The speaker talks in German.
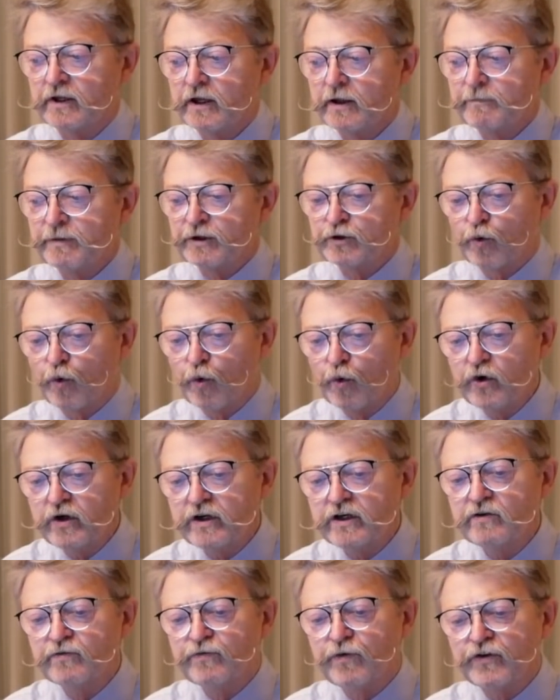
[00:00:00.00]
Mit
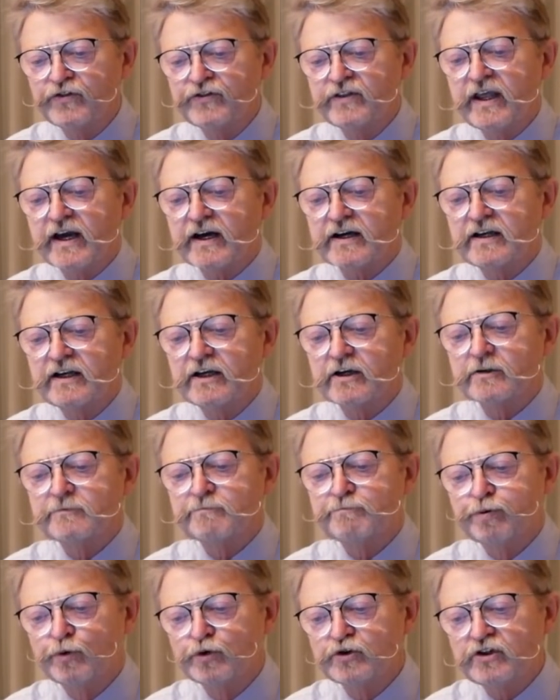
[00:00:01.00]
ruhigen Worten
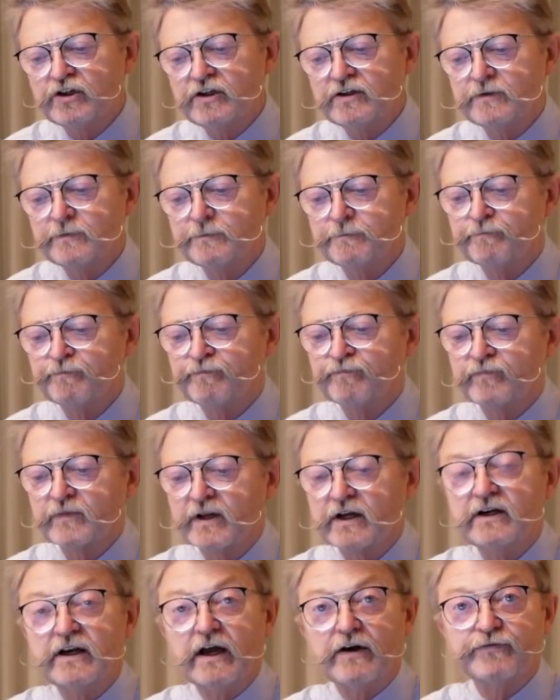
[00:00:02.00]
erklären Putin,
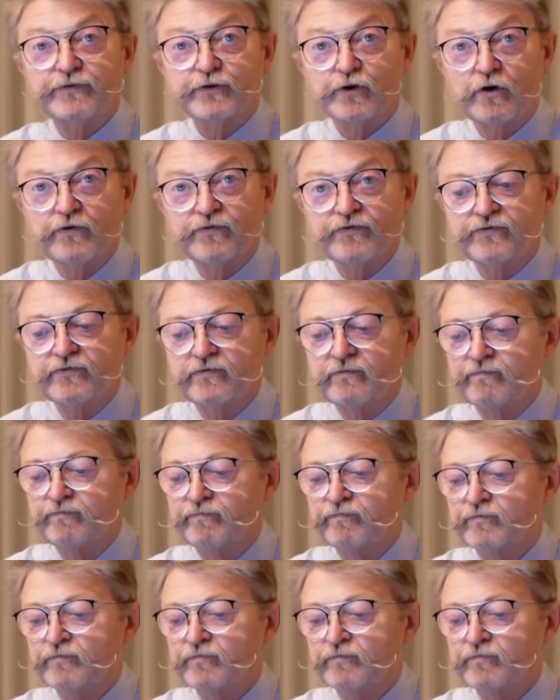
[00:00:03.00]
Lavrov